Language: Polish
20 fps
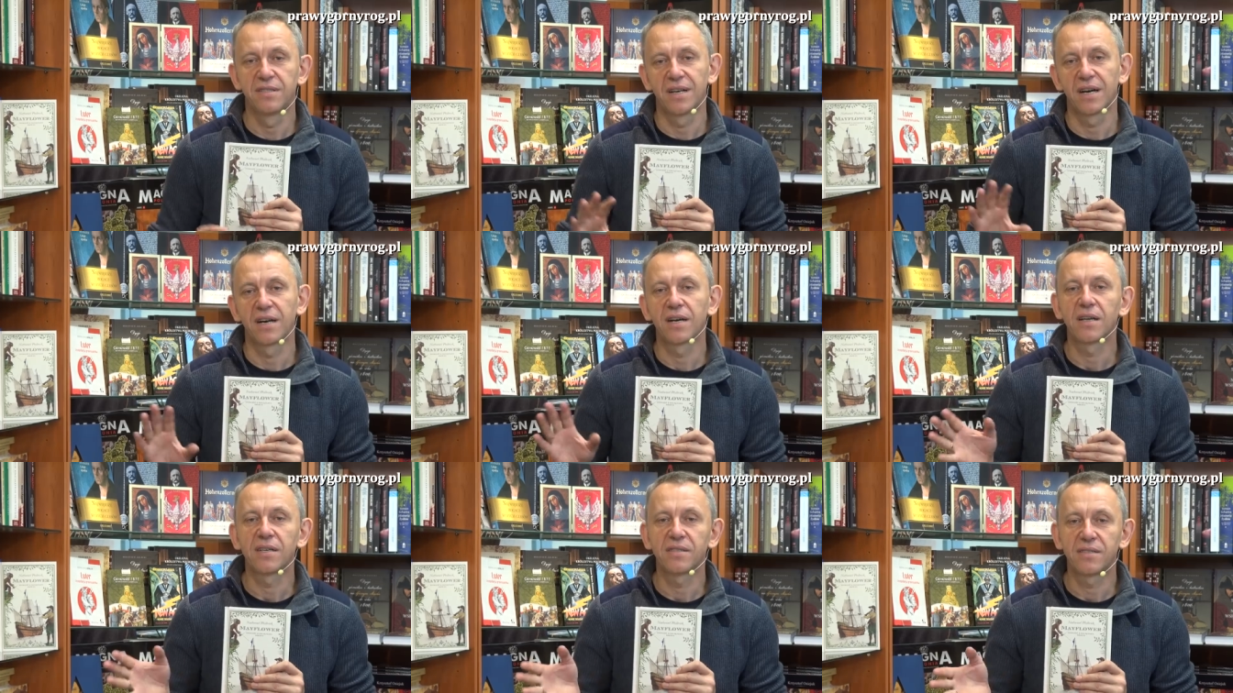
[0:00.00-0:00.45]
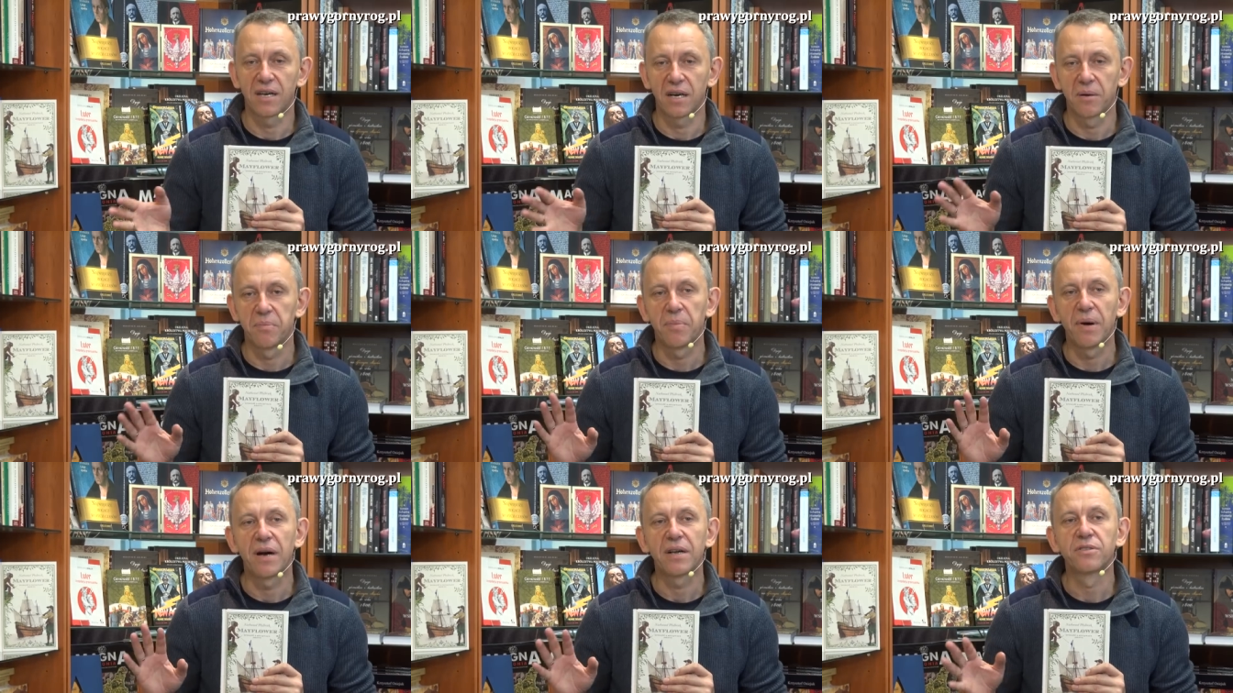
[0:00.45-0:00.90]

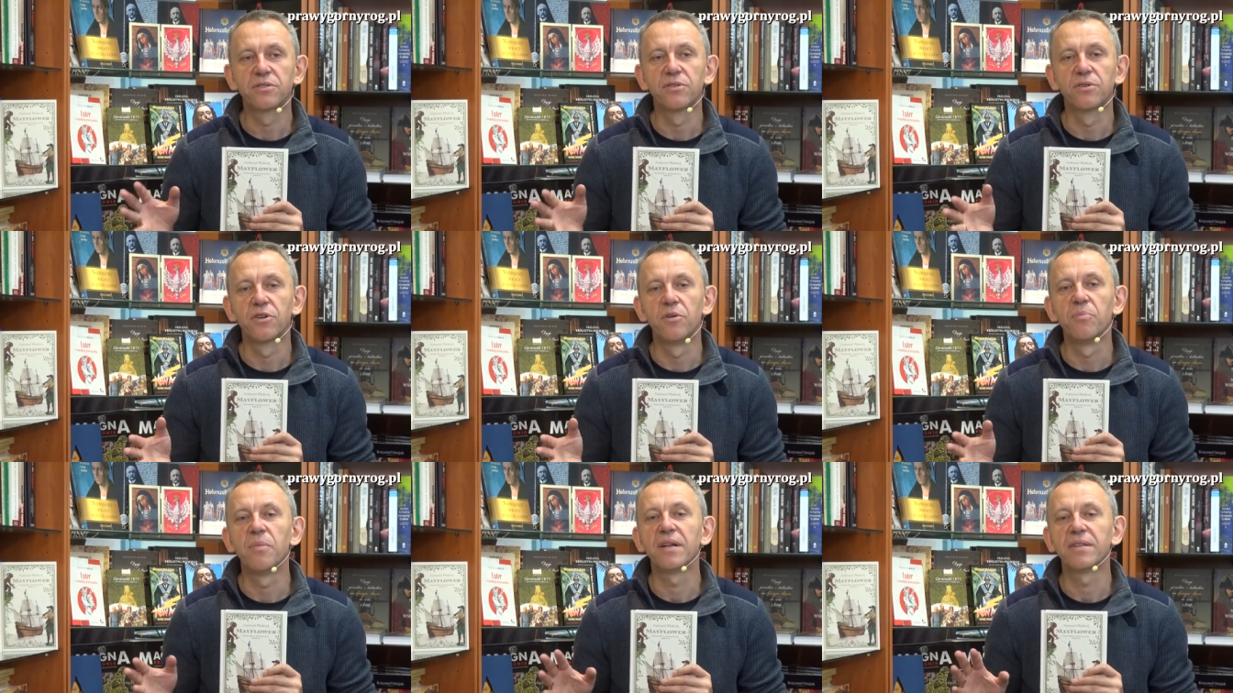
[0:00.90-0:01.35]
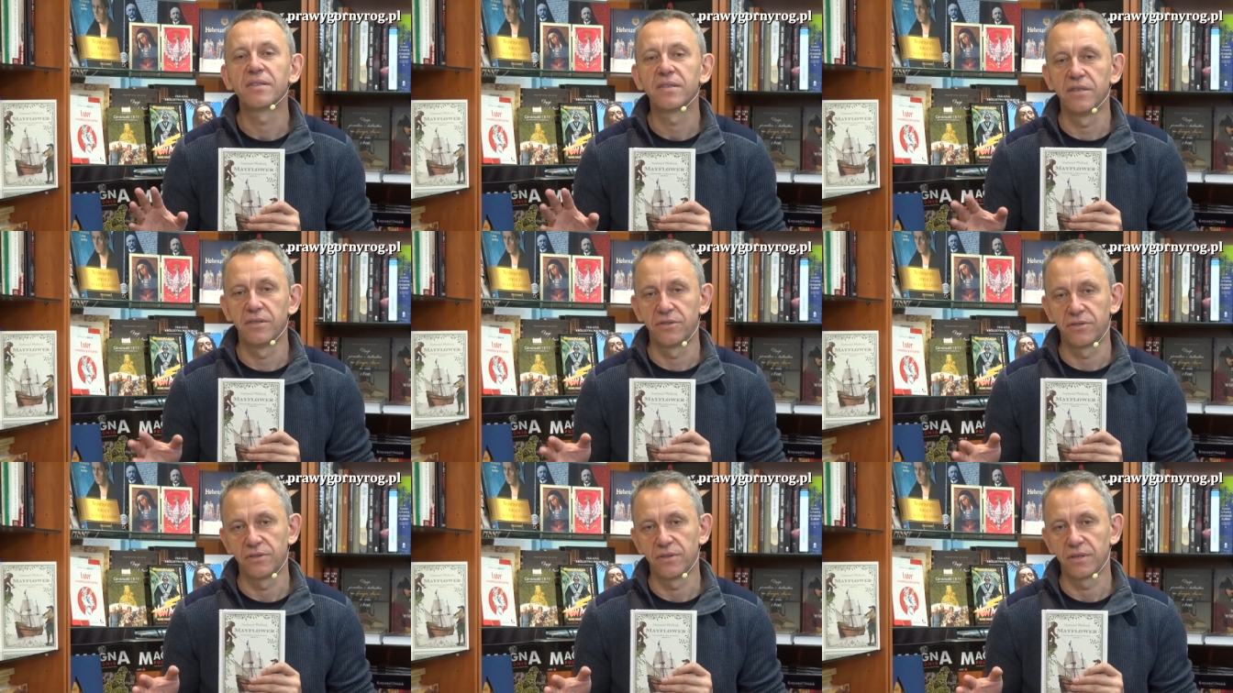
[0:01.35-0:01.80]
zakresach bardzo
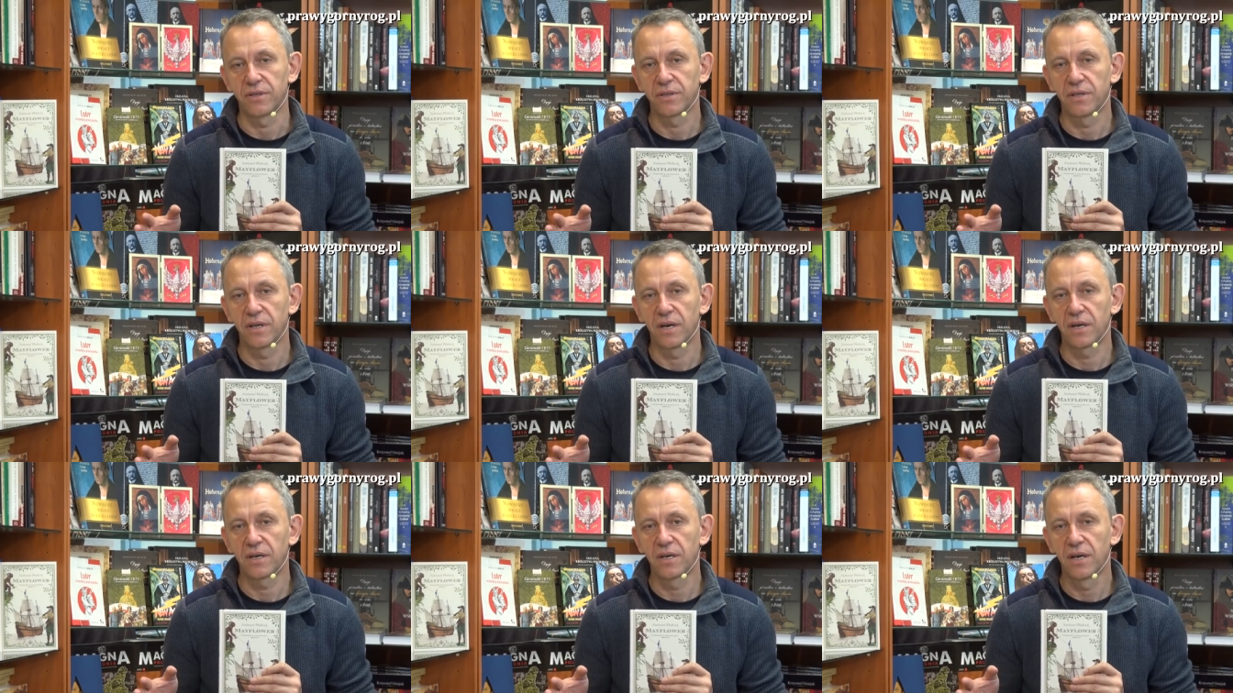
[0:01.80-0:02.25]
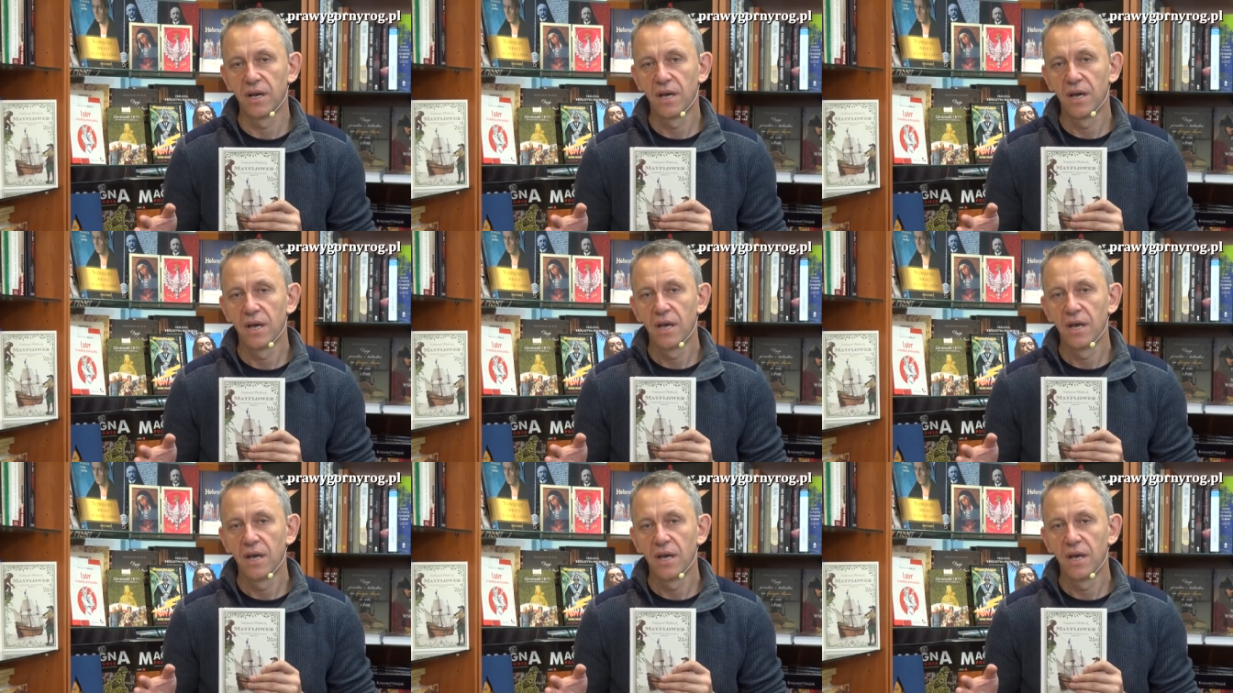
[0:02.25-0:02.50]
romantycznych, tak?